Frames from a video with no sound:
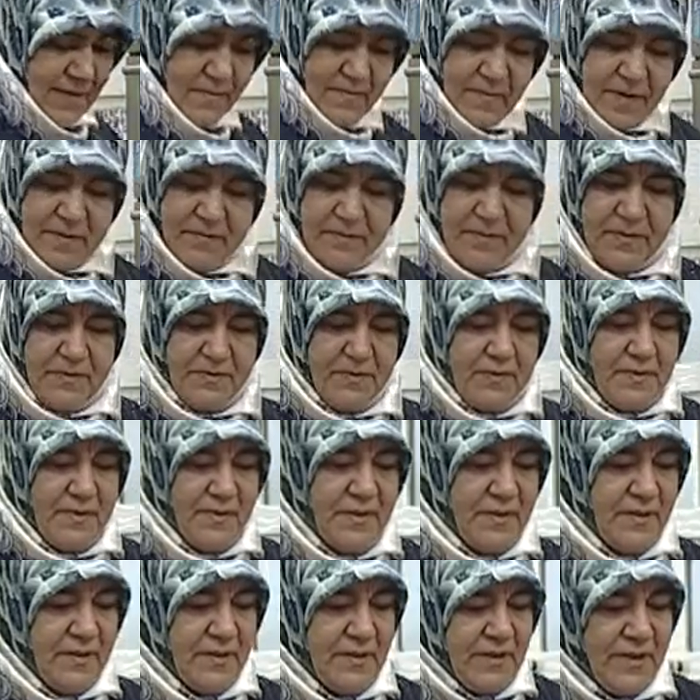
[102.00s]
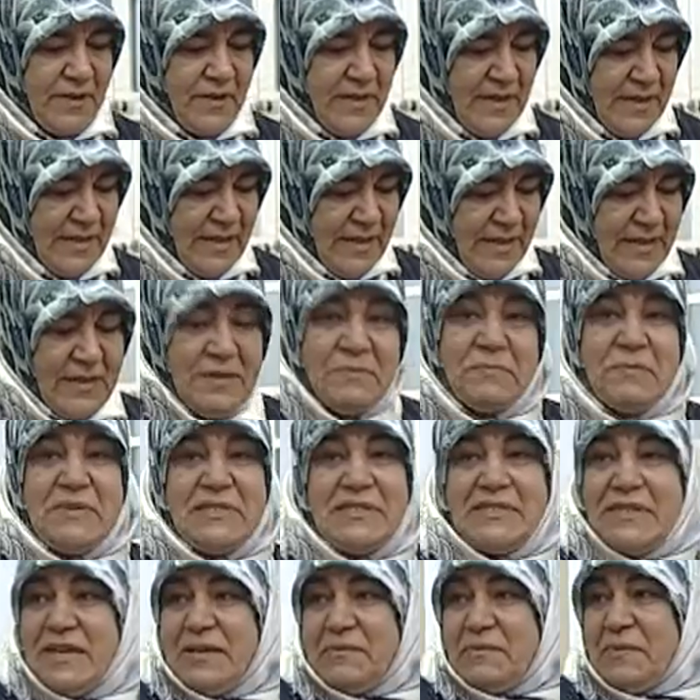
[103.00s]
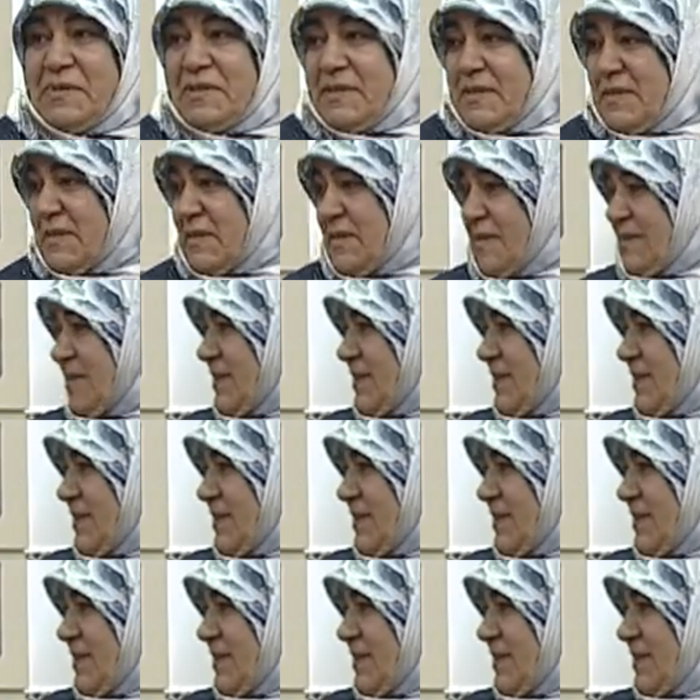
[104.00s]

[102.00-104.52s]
Tamam. Uzun süre pişeni erkeni alırsak daha